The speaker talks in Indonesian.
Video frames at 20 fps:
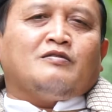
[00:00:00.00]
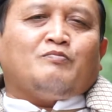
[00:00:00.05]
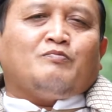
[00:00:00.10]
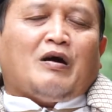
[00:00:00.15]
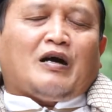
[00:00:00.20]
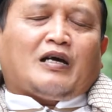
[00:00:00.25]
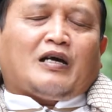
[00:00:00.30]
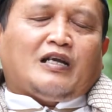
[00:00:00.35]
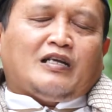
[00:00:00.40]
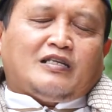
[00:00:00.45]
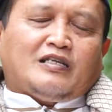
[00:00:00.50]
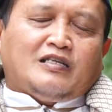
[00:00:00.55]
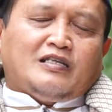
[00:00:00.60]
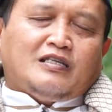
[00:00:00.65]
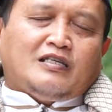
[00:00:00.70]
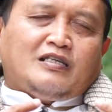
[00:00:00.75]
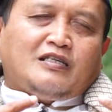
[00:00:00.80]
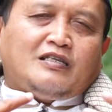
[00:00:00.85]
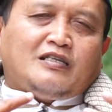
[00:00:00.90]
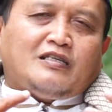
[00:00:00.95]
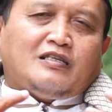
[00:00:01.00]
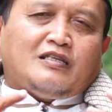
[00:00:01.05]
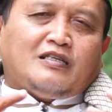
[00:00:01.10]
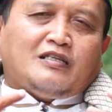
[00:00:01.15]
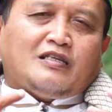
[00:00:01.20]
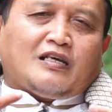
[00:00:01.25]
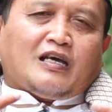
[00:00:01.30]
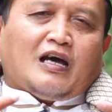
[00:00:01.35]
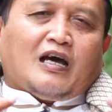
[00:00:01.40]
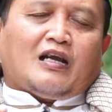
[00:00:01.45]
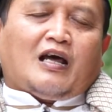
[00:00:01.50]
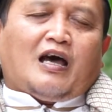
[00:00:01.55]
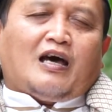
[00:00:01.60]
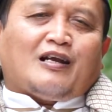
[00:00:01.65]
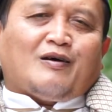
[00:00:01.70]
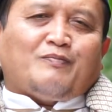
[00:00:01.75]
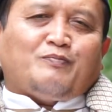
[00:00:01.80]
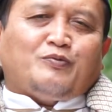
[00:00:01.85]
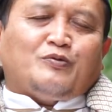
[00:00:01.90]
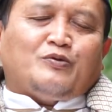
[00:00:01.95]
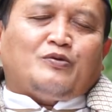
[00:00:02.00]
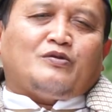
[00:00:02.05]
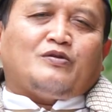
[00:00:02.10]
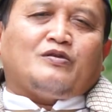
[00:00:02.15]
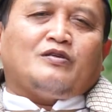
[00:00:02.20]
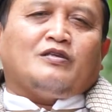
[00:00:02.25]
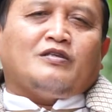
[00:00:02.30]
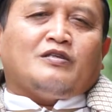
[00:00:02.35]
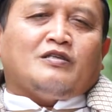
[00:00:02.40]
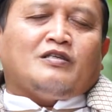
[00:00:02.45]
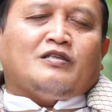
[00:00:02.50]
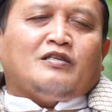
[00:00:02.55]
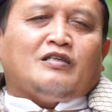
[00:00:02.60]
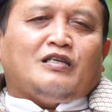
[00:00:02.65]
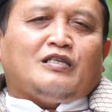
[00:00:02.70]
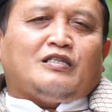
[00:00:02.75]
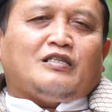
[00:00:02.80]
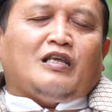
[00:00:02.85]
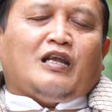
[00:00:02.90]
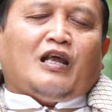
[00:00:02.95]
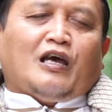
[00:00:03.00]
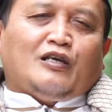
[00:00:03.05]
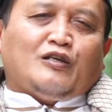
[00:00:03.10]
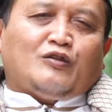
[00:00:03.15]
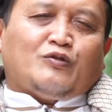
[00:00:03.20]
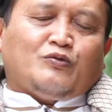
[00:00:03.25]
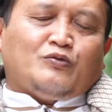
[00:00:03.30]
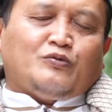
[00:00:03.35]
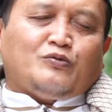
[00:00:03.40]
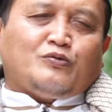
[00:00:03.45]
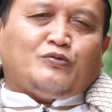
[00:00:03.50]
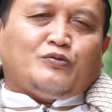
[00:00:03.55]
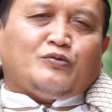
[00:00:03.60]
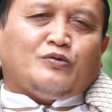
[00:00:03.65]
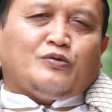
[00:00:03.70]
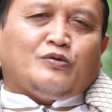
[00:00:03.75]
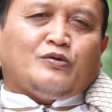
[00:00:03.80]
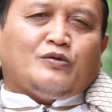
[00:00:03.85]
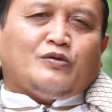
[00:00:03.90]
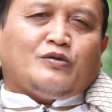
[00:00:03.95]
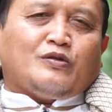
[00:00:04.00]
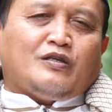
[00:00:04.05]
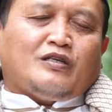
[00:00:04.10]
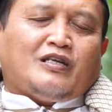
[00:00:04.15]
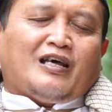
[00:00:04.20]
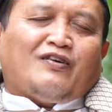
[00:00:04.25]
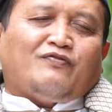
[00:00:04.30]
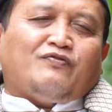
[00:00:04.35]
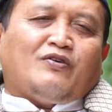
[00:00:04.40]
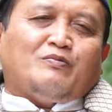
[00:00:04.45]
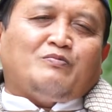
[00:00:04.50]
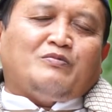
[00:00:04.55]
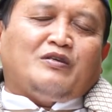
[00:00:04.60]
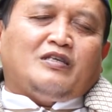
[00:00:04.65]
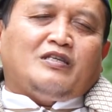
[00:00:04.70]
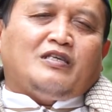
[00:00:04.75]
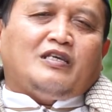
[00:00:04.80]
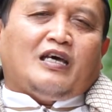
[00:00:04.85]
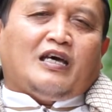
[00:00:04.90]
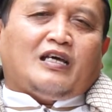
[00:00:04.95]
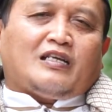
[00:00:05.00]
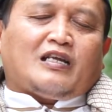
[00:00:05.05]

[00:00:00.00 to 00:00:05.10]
Bahkan di negara Arab pun istilah itu tidak familiar